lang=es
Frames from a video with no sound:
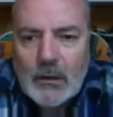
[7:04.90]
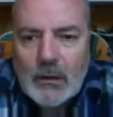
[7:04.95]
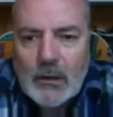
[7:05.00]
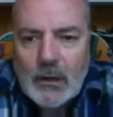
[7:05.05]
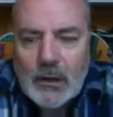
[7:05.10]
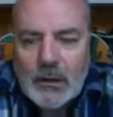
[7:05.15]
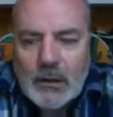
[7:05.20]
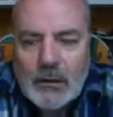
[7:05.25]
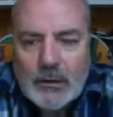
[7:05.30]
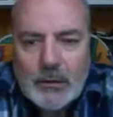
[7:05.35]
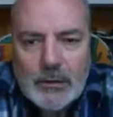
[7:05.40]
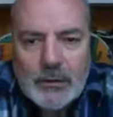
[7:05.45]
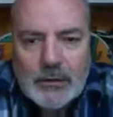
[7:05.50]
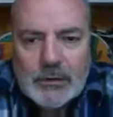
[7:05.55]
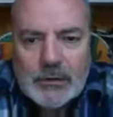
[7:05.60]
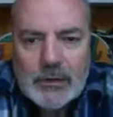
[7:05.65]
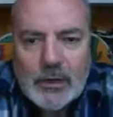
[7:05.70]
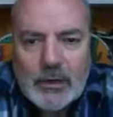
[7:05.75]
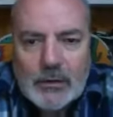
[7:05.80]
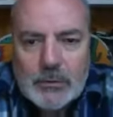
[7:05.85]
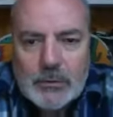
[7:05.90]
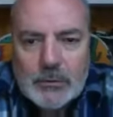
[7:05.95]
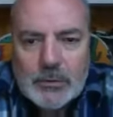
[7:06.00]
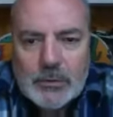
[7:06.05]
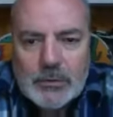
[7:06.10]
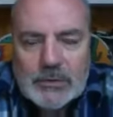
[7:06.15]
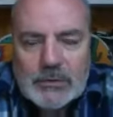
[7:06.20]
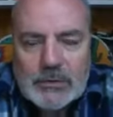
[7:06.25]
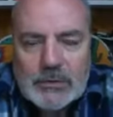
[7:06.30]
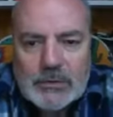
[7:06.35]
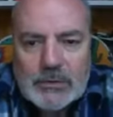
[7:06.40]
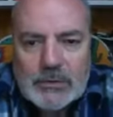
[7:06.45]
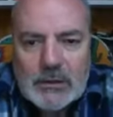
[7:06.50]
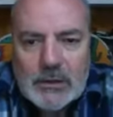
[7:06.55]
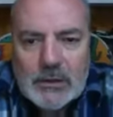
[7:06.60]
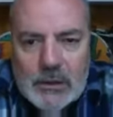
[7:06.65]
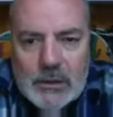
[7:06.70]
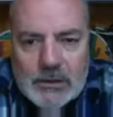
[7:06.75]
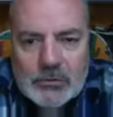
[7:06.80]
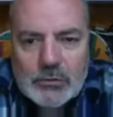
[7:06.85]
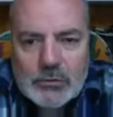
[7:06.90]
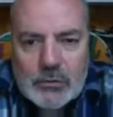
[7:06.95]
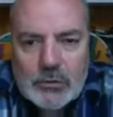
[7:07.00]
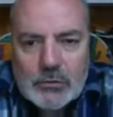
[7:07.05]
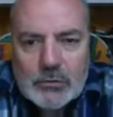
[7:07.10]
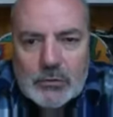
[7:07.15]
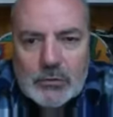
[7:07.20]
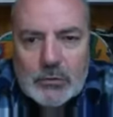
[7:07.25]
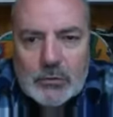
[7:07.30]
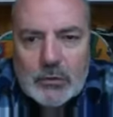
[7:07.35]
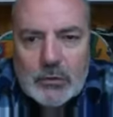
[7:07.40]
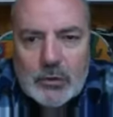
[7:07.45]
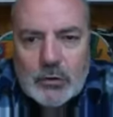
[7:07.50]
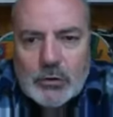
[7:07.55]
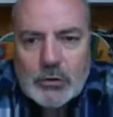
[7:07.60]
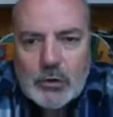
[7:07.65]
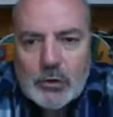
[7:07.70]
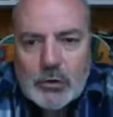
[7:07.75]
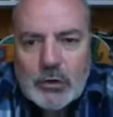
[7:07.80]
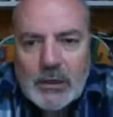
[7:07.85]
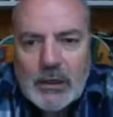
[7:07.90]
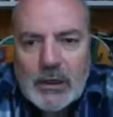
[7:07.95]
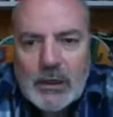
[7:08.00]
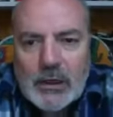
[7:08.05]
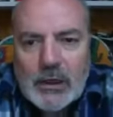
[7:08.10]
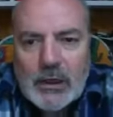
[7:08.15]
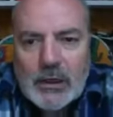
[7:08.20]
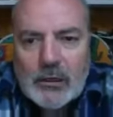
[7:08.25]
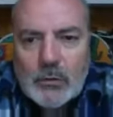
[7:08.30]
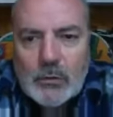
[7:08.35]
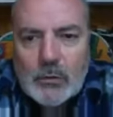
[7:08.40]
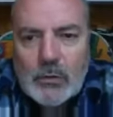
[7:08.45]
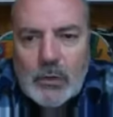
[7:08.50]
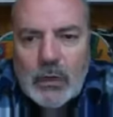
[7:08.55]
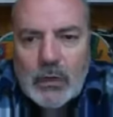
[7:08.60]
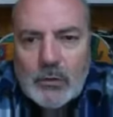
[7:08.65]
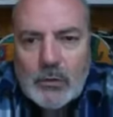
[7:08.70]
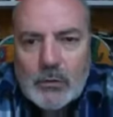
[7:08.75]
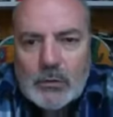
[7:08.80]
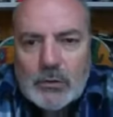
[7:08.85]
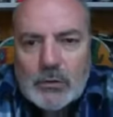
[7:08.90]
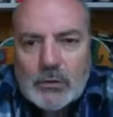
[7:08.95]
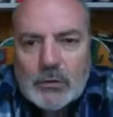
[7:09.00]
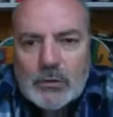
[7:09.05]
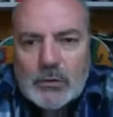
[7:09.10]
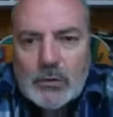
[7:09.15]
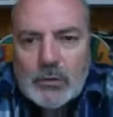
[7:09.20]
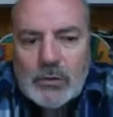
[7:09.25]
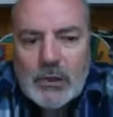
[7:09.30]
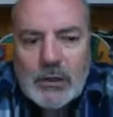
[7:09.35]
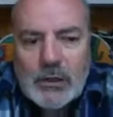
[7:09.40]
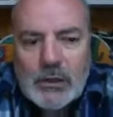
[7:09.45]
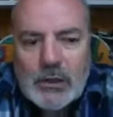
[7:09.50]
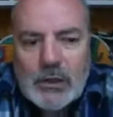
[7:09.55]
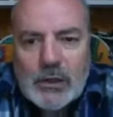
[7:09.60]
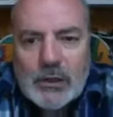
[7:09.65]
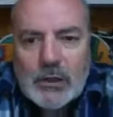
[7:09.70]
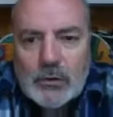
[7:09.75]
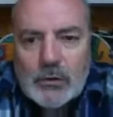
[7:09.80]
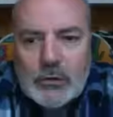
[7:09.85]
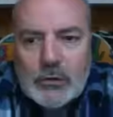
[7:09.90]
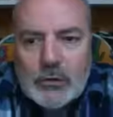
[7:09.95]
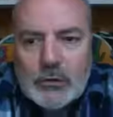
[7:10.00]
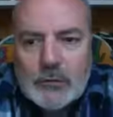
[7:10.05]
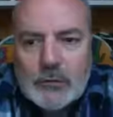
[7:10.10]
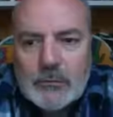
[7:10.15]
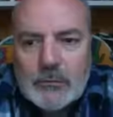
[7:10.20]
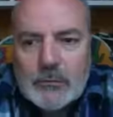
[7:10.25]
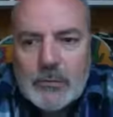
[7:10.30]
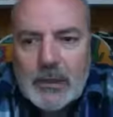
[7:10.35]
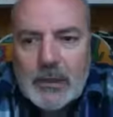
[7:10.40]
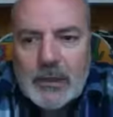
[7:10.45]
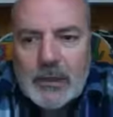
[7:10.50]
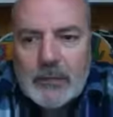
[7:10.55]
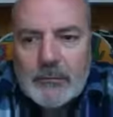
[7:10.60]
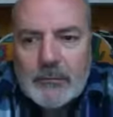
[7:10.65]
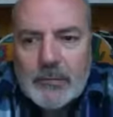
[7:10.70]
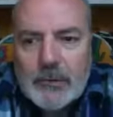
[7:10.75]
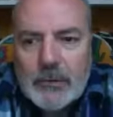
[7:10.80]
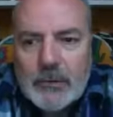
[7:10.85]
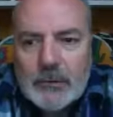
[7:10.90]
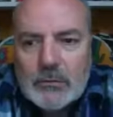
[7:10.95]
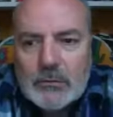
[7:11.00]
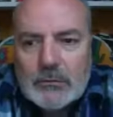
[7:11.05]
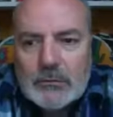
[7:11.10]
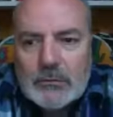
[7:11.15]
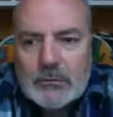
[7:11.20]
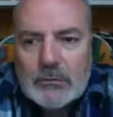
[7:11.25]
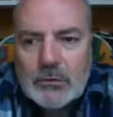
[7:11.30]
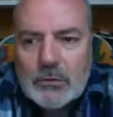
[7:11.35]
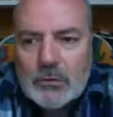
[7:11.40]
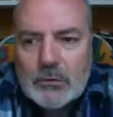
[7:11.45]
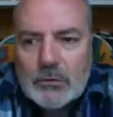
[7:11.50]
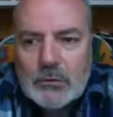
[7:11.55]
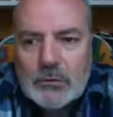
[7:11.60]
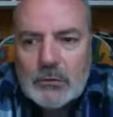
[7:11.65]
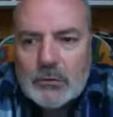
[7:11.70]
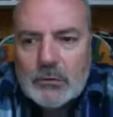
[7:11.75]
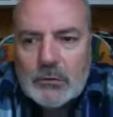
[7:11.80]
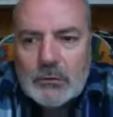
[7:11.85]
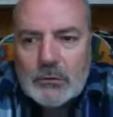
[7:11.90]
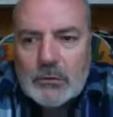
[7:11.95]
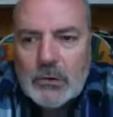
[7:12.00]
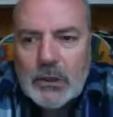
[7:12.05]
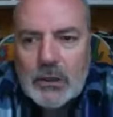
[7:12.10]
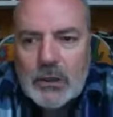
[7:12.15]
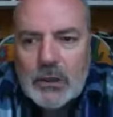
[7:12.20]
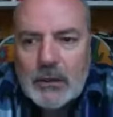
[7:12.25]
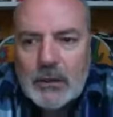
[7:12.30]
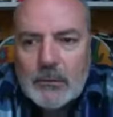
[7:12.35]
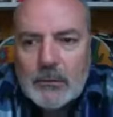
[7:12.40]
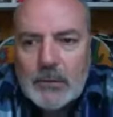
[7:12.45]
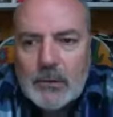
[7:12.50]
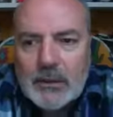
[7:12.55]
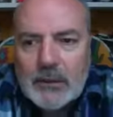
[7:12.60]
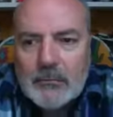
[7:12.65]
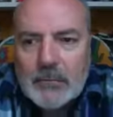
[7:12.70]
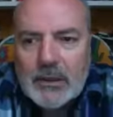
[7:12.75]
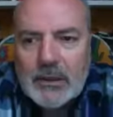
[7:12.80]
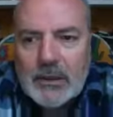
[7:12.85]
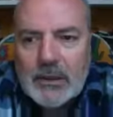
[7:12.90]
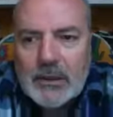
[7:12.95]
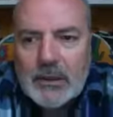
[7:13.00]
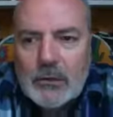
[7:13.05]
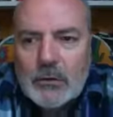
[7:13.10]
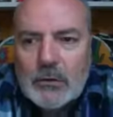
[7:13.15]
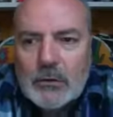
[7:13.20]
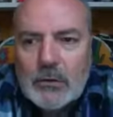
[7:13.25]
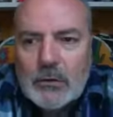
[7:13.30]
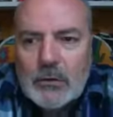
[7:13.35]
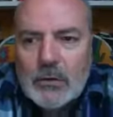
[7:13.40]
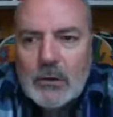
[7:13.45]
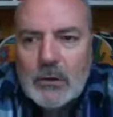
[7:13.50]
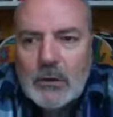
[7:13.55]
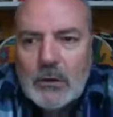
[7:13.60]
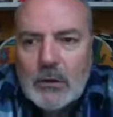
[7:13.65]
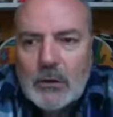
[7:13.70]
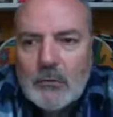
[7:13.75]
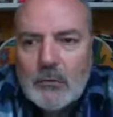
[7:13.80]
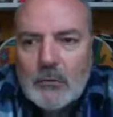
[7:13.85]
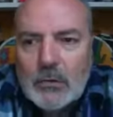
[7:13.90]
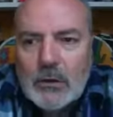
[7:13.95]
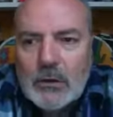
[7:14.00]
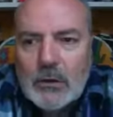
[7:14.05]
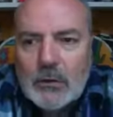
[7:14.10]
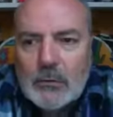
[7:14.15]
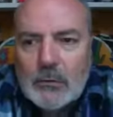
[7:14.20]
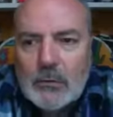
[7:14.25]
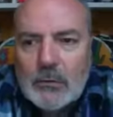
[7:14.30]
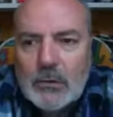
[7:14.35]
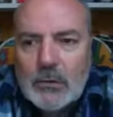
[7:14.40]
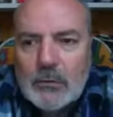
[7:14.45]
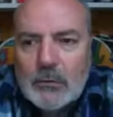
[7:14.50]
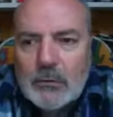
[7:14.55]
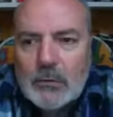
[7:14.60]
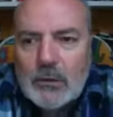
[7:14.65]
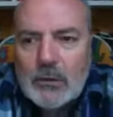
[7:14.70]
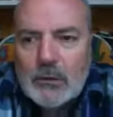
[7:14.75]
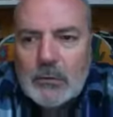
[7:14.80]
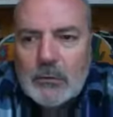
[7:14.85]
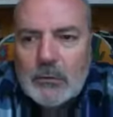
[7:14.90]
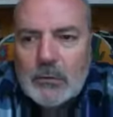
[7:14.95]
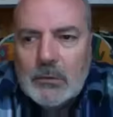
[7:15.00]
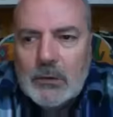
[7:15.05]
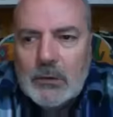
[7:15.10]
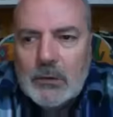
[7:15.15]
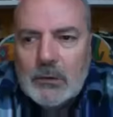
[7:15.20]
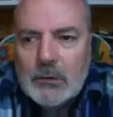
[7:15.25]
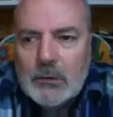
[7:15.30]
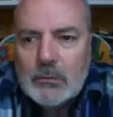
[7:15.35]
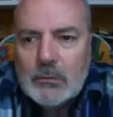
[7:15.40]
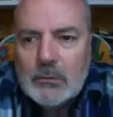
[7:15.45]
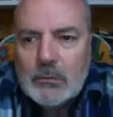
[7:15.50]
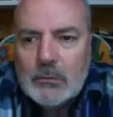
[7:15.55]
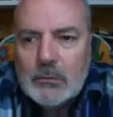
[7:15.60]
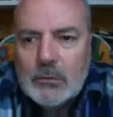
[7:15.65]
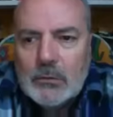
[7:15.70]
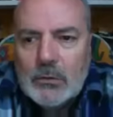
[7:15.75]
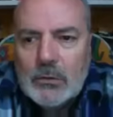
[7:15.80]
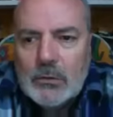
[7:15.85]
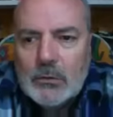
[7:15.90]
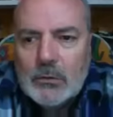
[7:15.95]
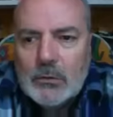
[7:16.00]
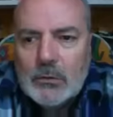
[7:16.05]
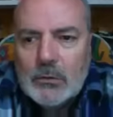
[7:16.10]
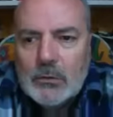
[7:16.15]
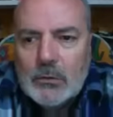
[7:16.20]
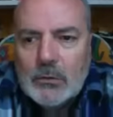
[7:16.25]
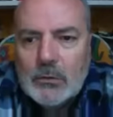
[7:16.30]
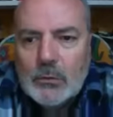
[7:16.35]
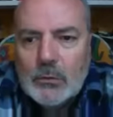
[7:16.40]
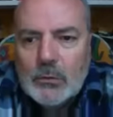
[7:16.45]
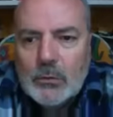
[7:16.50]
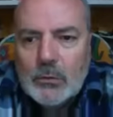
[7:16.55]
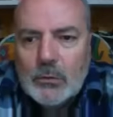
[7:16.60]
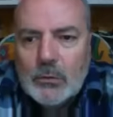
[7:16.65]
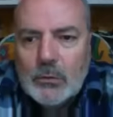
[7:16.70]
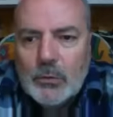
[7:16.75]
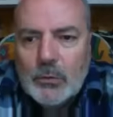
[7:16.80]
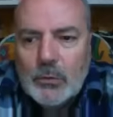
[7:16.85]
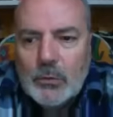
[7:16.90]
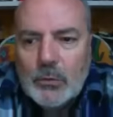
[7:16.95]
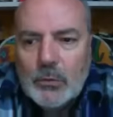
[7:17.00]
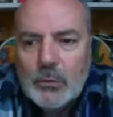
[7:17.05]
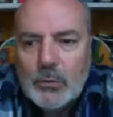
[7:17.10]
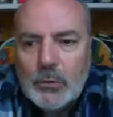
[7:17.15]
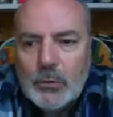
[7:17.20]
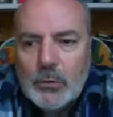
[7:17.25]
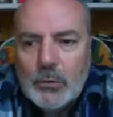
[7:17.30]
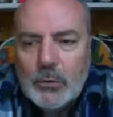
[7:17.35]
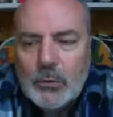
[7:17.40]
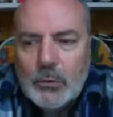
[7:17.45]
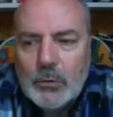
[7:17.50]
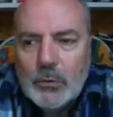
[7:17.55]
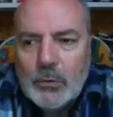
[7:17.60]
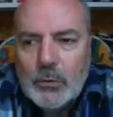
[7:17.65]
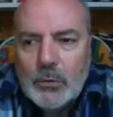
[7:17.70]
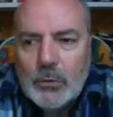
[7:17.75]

Entonces, claro, pues eso unos lo tienen en un lado, otros lo tienen en otro, ¿vale? Pero yo no acabo de pillarlo. Bueno, bueno, bueno, bueno, bueno,